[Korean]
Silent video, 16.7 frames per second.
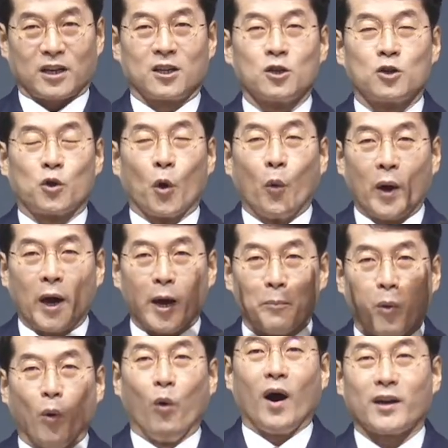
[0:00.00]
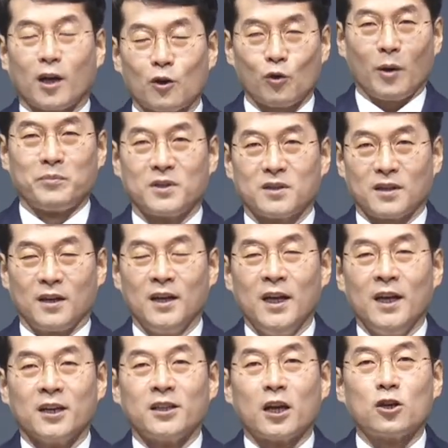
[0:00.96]
그교회 보화라고 합니다.
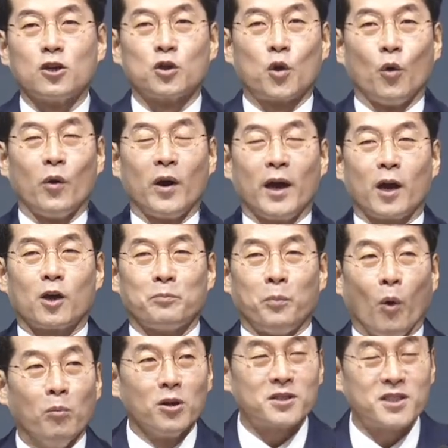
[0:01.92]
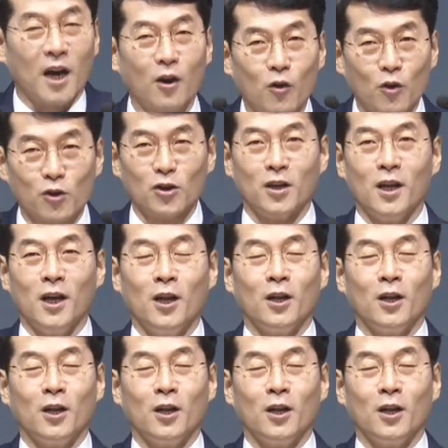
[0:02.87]
근데 그 교회 보물 창고를